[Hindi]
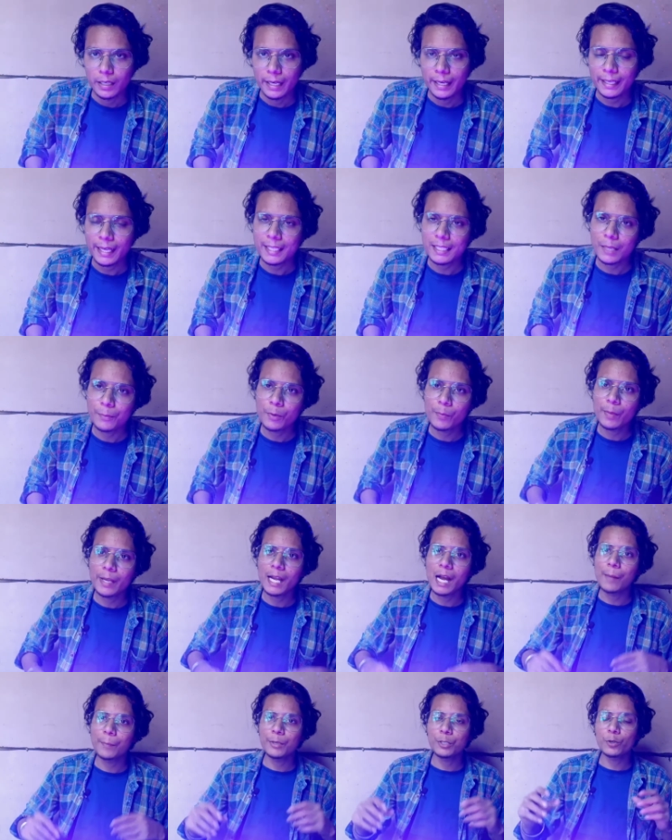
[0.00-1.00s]
एंड गाइज अभी मैं
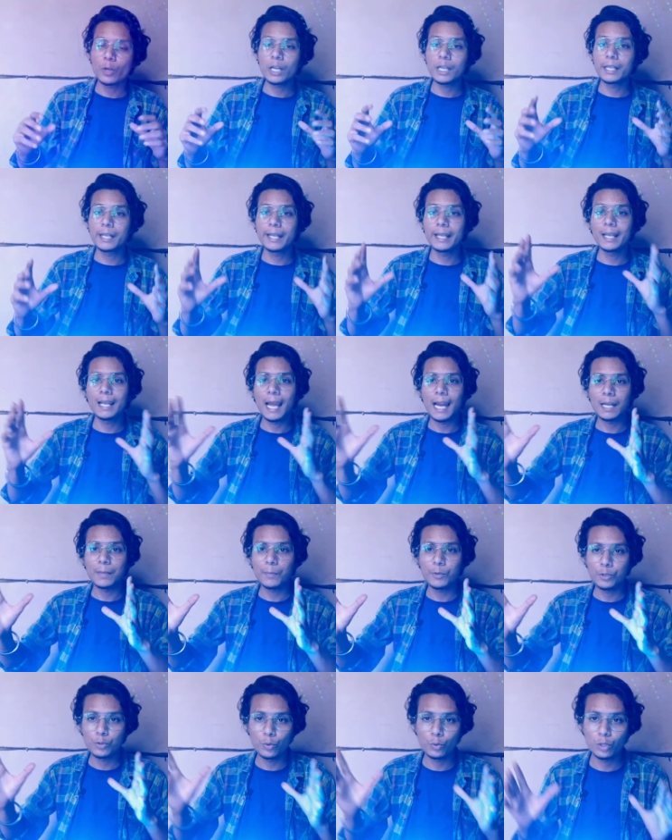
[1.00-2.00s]
यहाँ पे जो है डे लाइट
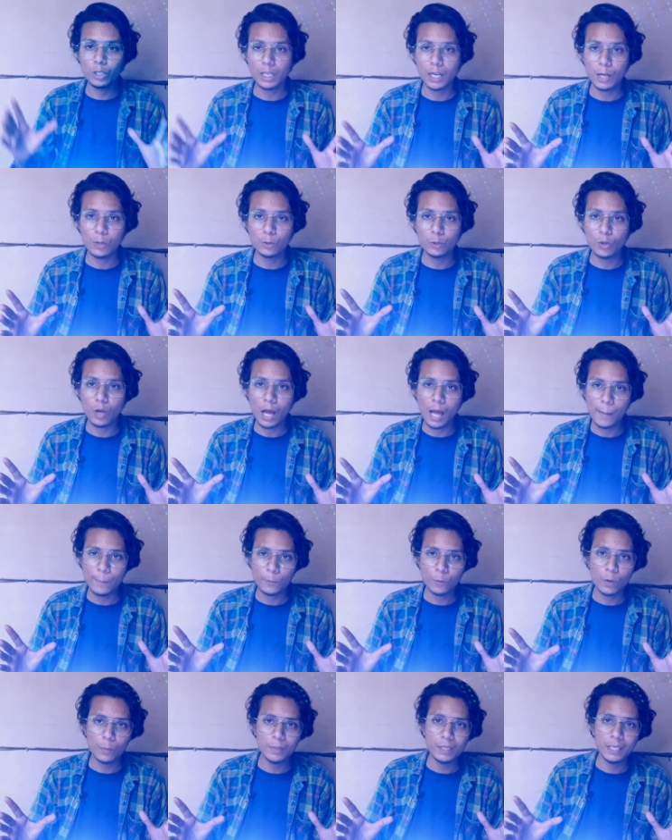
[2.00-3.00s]
में शूट कर रहा हूँ तो
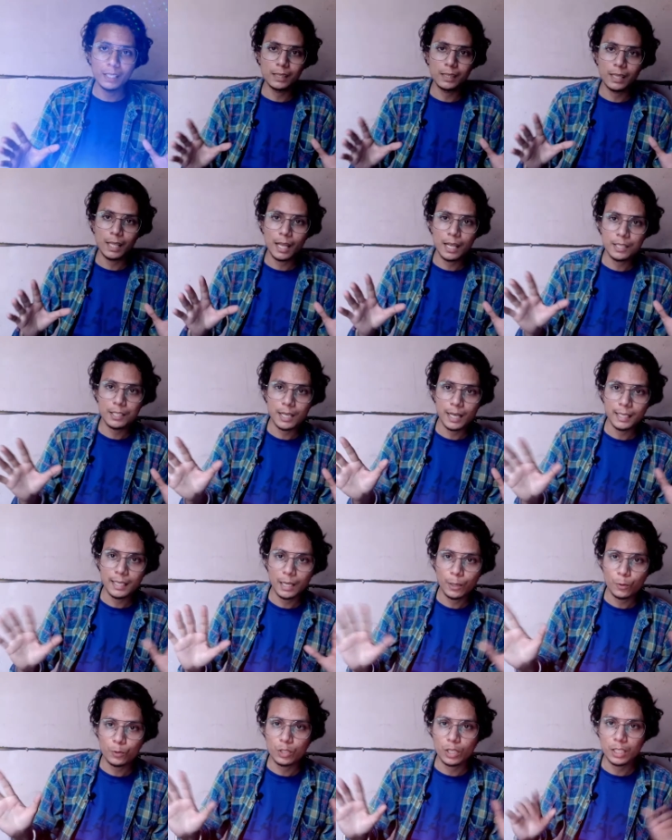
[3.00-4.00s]
आपको अभी इतना ज़्यादा
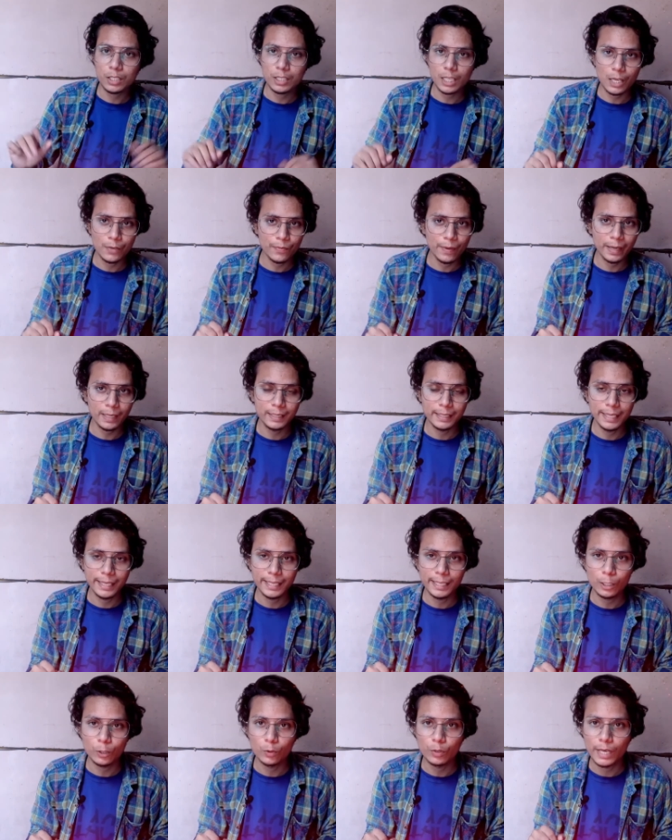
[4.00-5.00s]
कुछ अच्छा इफेक्ट
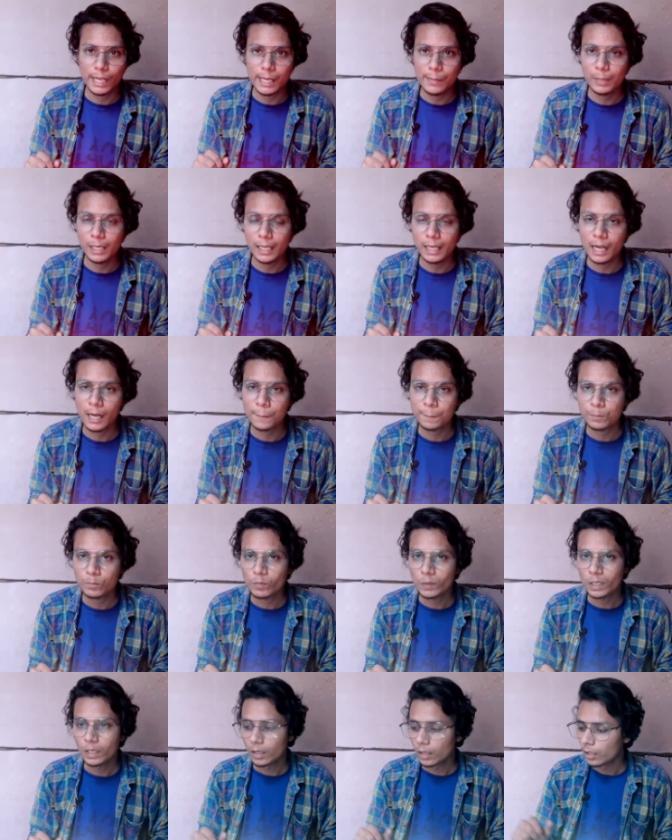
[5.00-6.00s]
देखने को नहीं मिलेगा
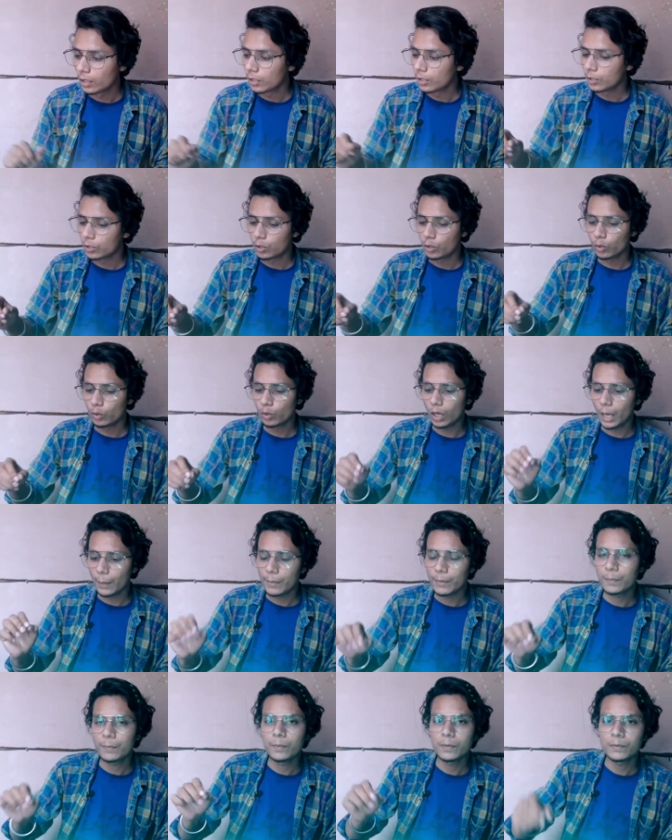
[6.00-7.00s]
तो
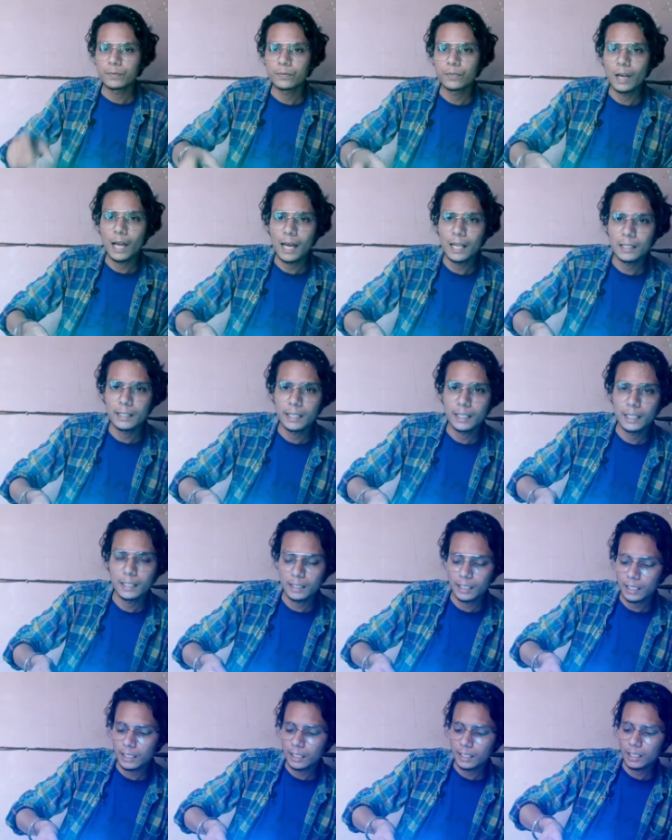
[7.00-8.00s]
अभी फ़िलहाल देख लेते हैं